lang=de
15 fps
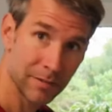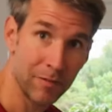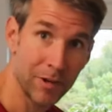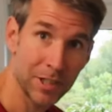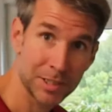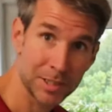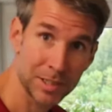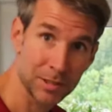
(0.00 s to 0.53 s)

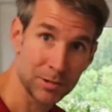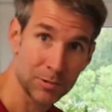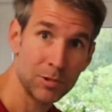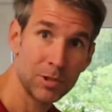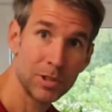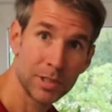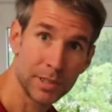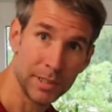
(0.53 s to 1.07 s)
was da
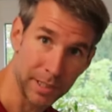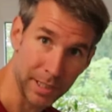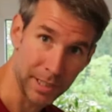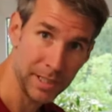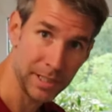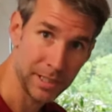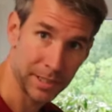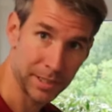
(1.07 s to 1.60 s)
so
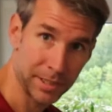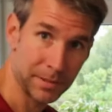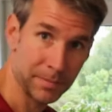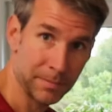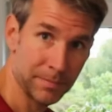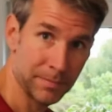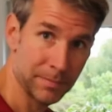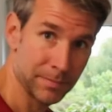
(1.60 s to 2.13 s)
drin ist.